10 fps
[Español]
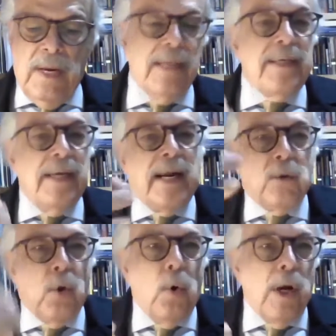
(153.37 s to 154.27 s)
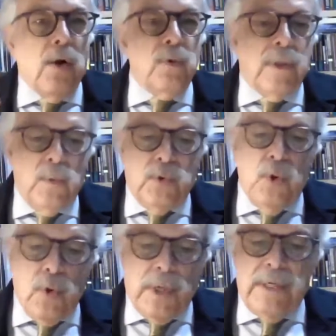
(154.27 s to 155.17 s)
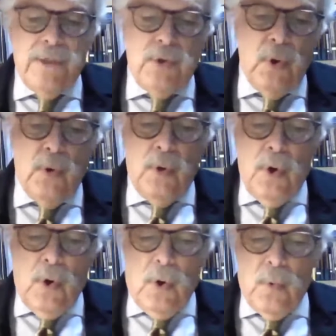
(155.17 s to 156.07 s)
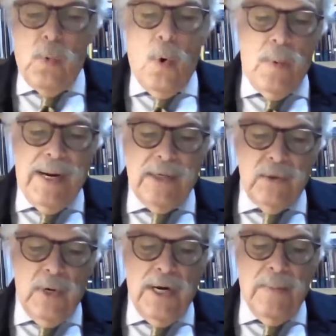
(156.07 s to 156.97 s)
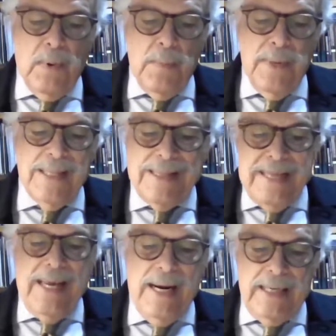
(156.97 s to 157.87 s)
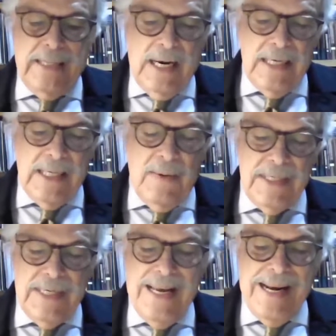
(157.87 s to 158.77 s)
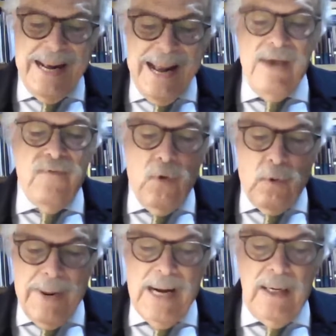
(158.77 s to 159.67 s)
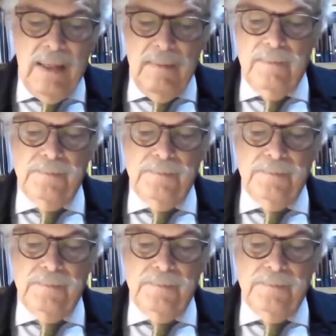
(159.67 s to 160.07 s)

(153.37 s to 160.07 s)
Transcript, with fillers: es decir, que toda contribución, restricción u obligación a la propiedad tiene que estar establecida en ley formal.